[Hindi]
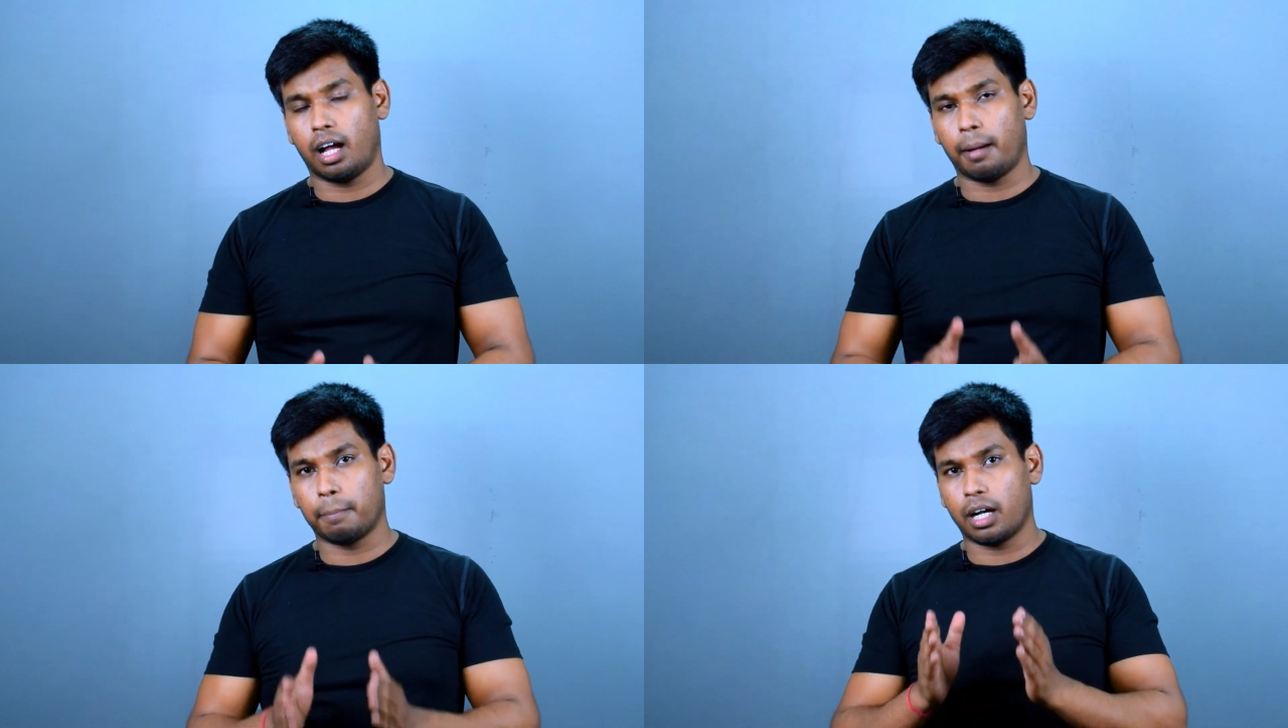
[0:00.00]

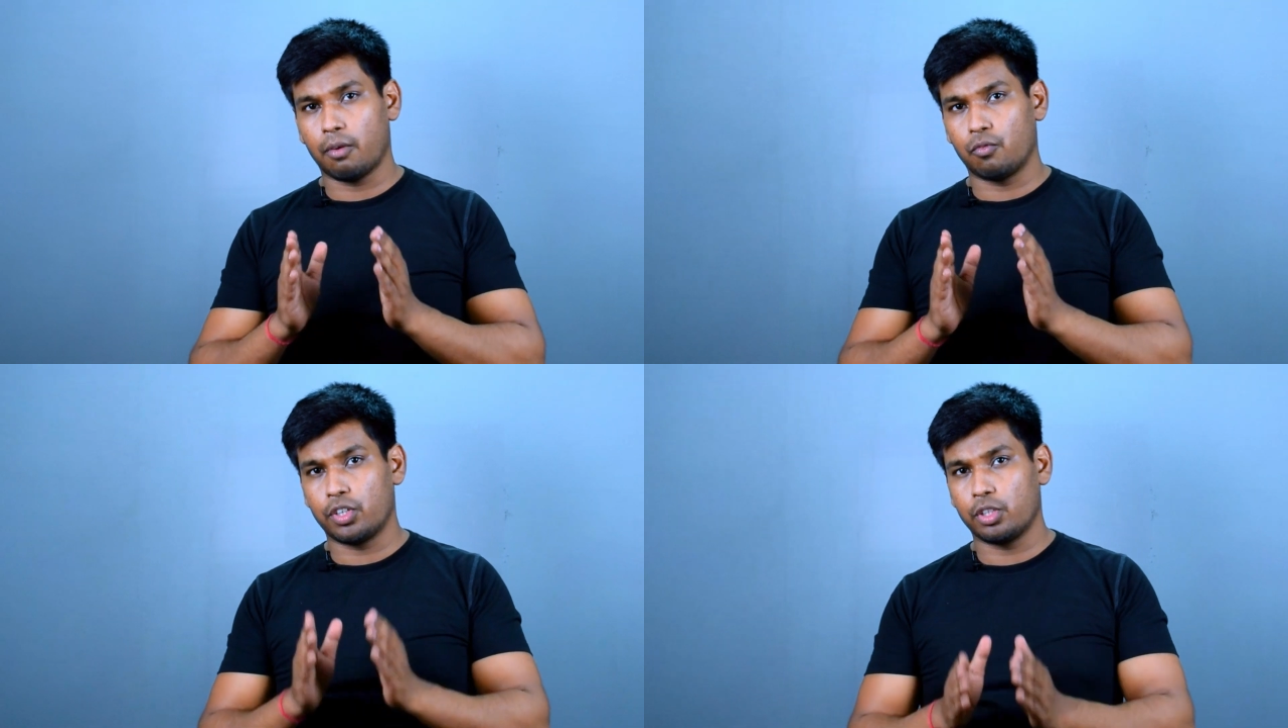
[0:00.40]
आपका
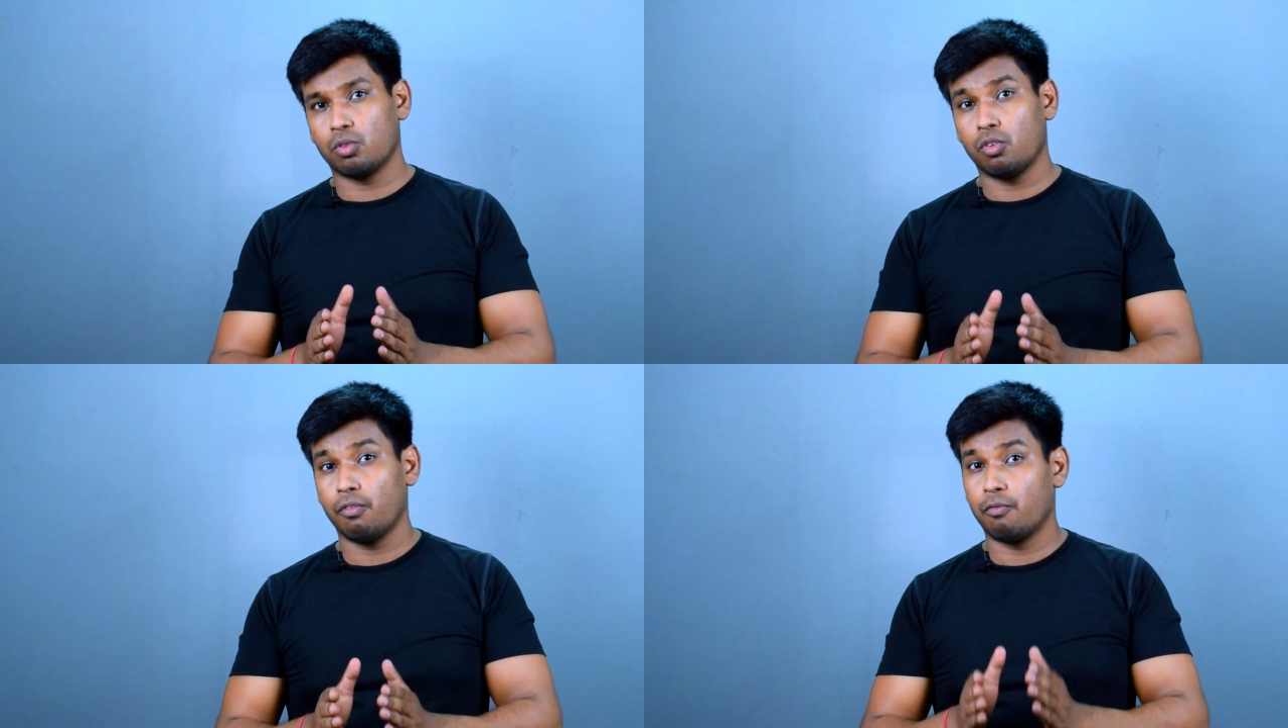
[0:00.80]

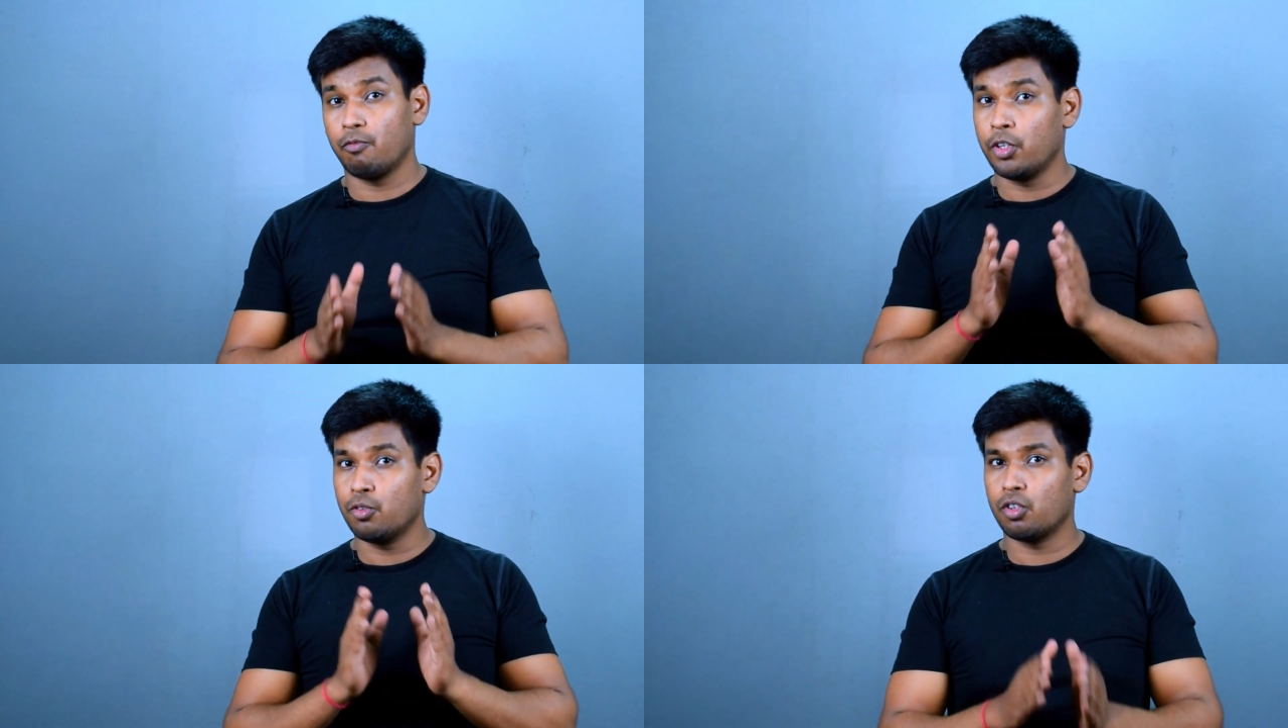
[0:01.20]
वीडियो
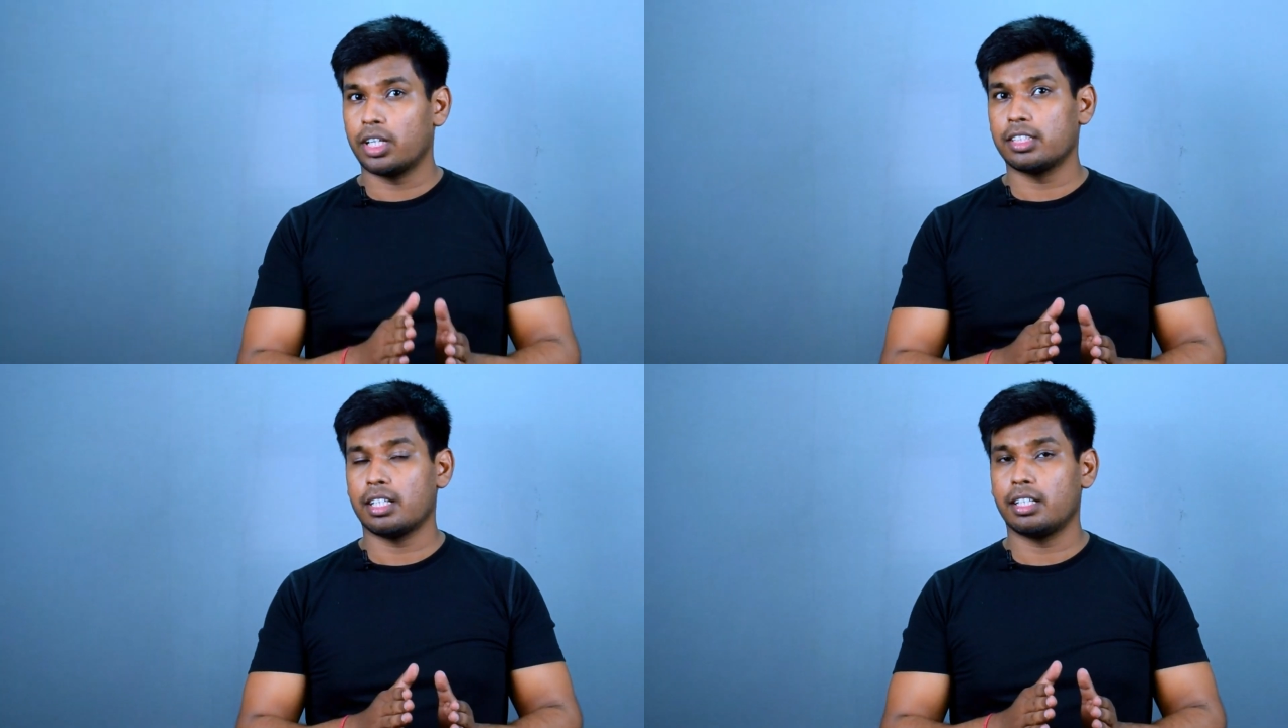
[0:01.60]
व्यू
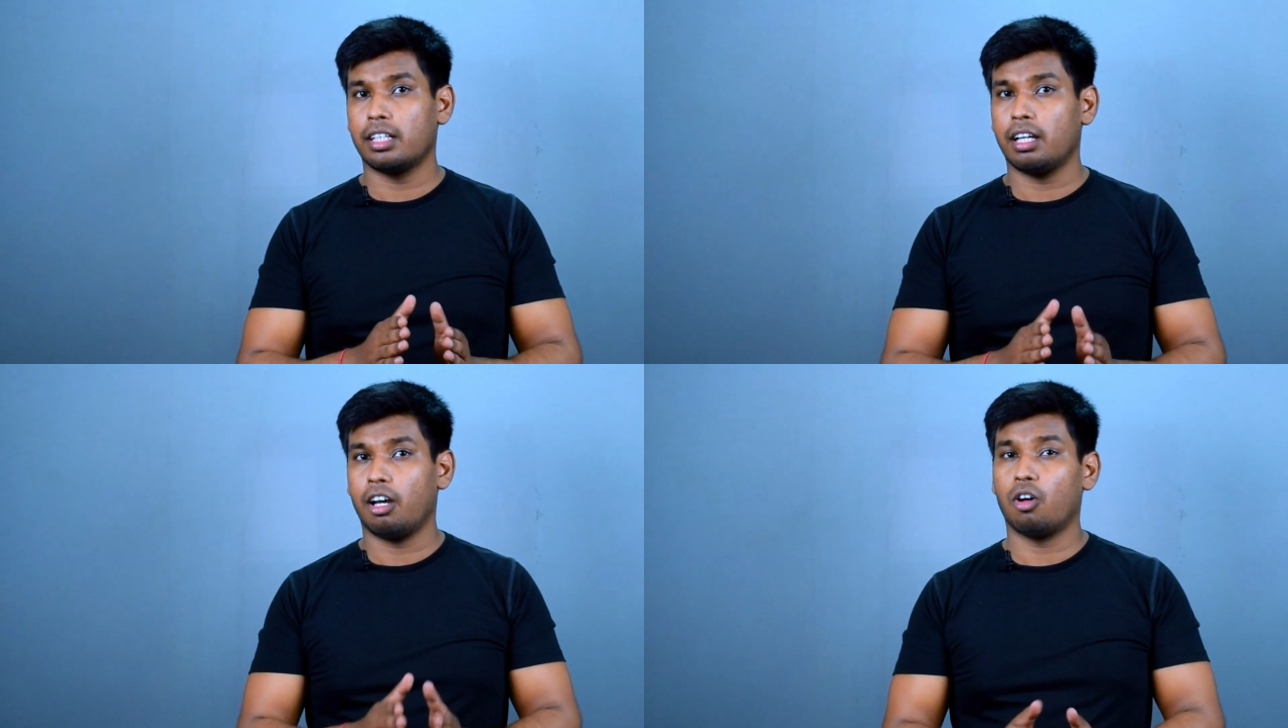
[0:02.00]
होना
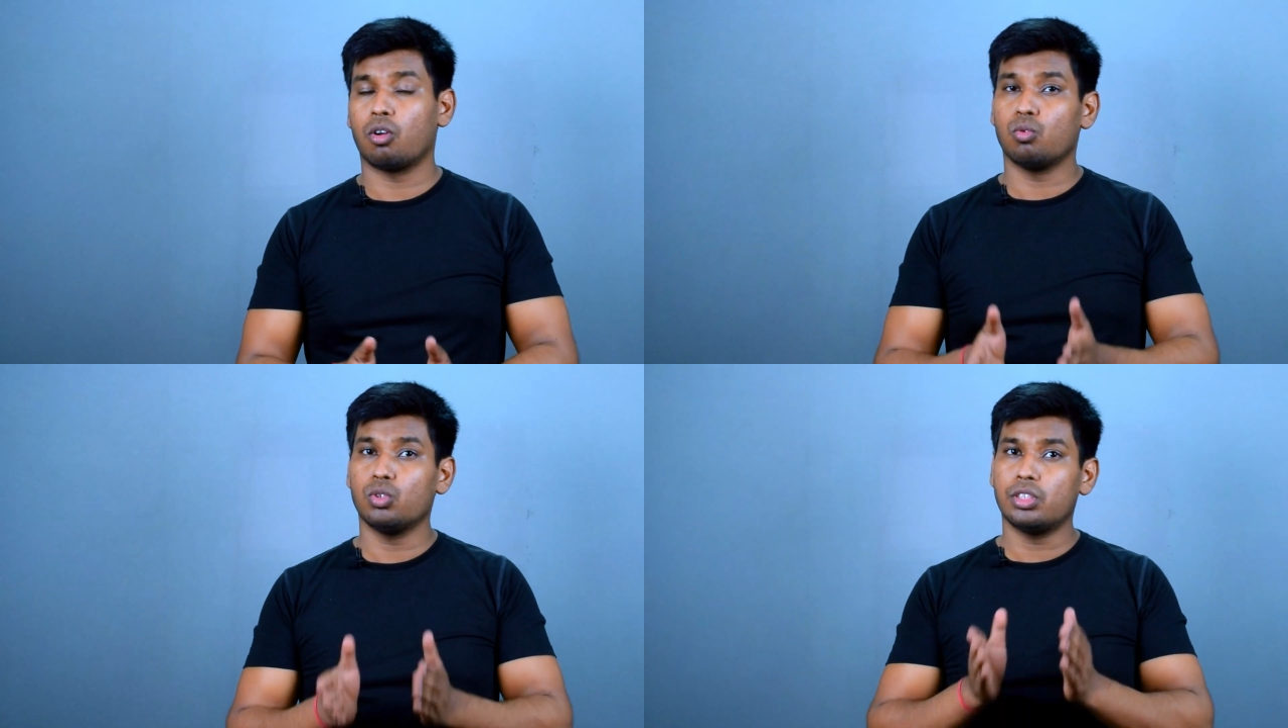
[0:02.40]
चाहिए और
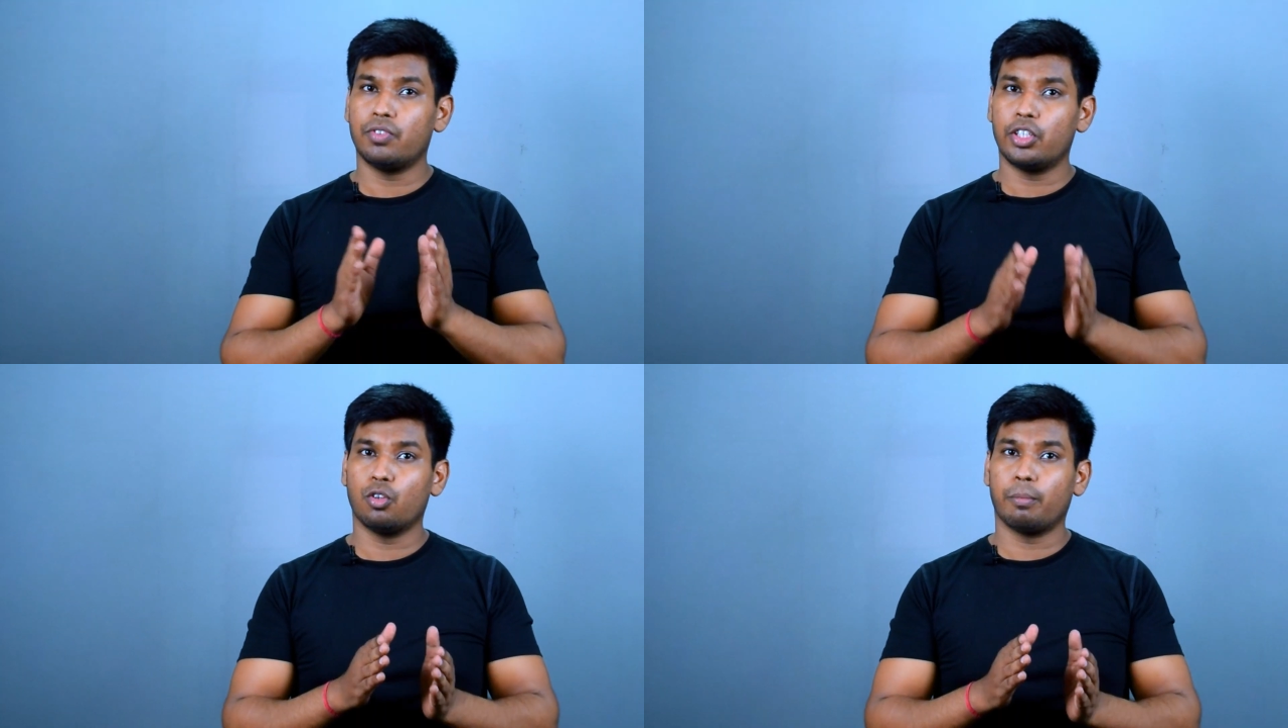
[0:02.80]
उस
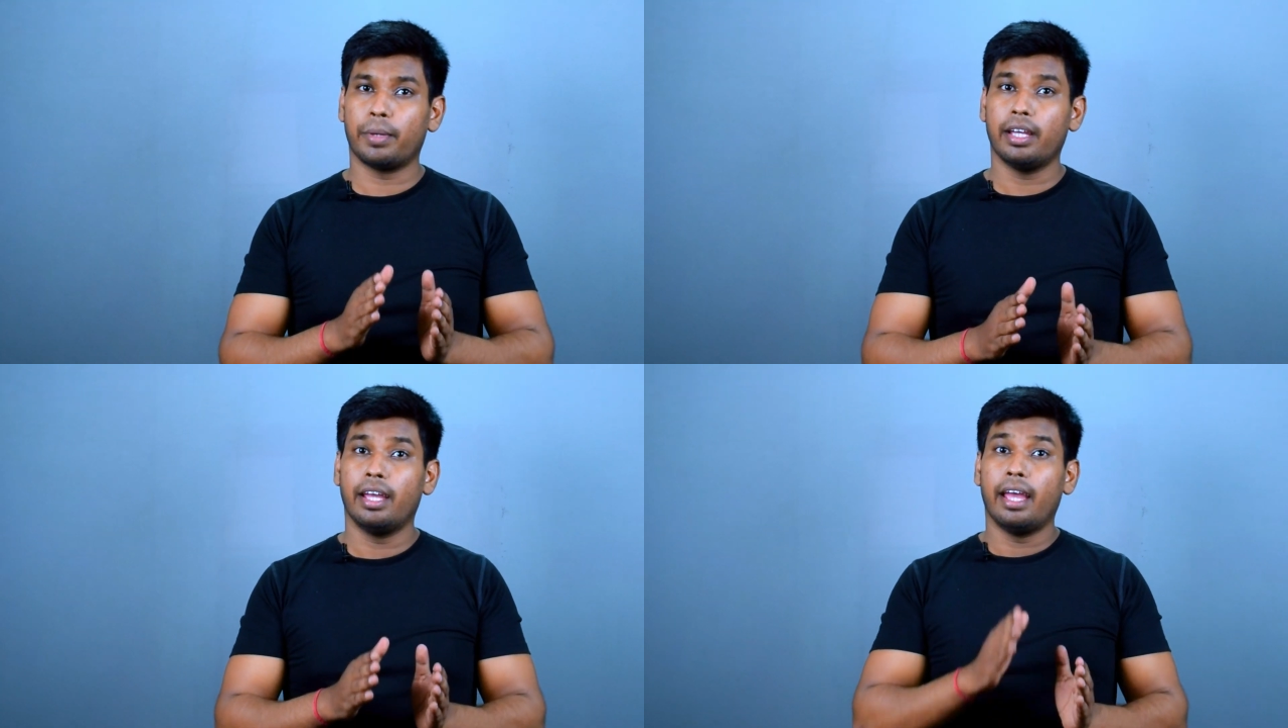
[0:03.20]
वीडियो में